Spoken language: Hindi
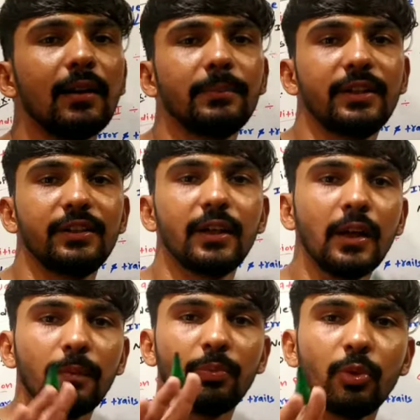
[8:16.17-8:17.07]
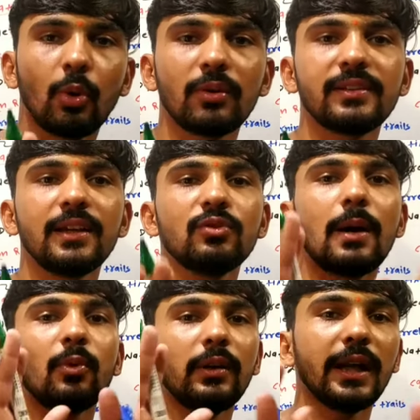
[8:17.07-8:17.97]
काम कीजिए नोट्स है जो
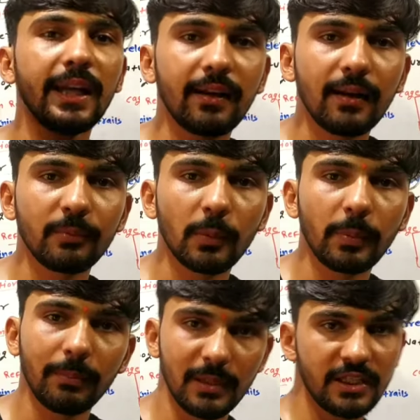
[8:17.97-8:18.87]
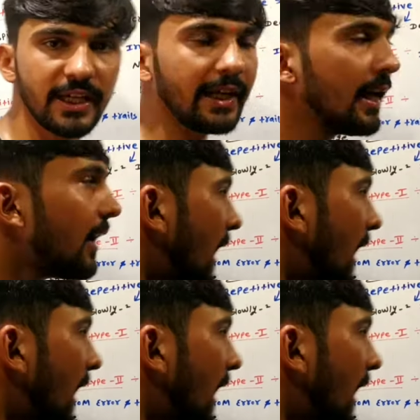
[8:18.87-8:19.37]
आपको टेलीग्राम के ऊपर मिल जाएंगे